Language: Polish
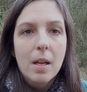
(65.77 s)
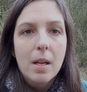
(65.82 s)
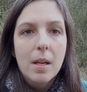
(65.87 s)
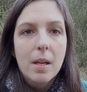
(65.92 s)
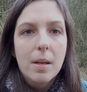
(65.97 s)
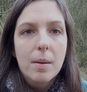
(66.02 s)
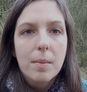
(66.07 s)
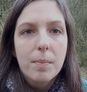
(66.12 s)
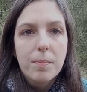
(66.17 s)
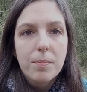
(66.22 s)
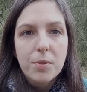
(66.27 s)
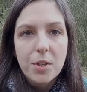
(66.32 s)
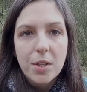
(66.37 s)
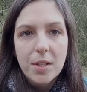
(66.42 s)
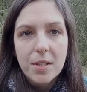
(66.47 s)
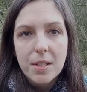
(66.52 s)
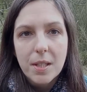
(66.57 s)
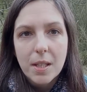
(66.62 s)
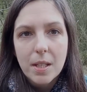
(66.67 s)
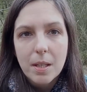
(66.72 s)
E,
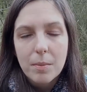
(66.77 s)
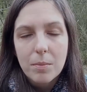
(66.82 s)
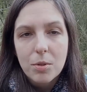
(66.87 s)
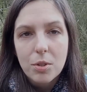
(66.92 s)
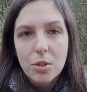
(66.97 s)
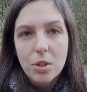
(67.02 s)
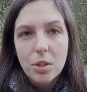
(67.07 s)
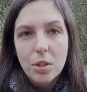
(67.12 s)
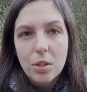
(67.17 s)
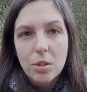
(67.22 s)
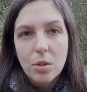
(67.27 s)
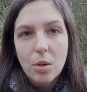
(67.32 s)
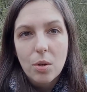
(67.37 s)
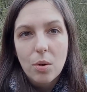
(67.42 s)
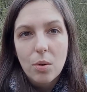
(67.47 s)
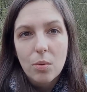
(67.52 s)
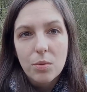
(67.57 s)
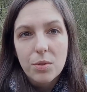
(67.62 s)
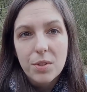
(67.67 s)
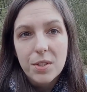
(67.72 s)
przestajemy się
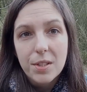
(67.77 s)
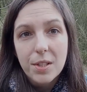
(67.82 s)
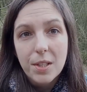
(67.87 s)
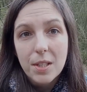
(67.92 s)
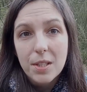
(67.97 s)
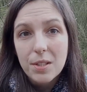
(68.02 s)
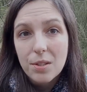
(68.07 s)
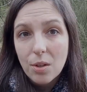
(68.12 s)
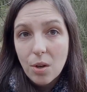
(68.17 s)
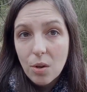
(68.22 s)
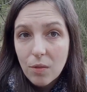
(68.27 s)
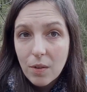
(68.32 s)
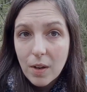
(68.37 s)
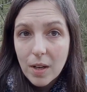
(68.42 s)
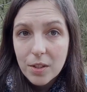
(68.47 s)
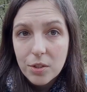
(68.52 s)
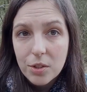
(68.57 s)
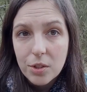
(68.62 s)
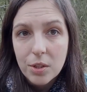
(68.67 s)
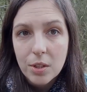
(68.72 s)
nią
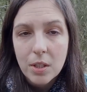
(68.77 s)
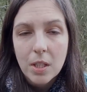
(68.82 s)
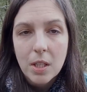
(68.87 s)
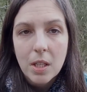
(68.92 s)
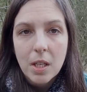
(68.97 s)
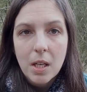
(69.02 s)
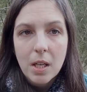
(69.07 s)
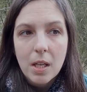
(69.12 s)
stresować,